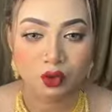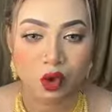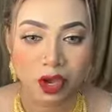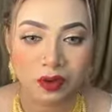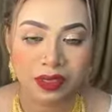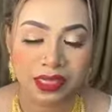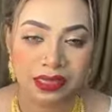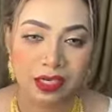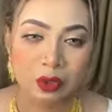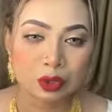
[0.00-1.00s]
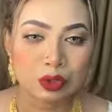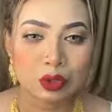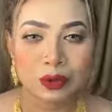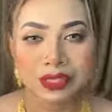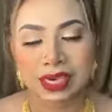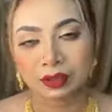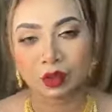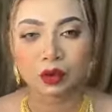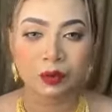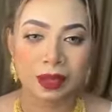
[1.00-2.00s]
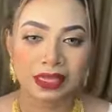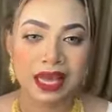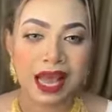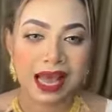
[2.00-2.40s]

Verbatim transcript: দোয়া করি তাড়াতাড়ি সুস্থ হয়ে যাক ধন্যবাদ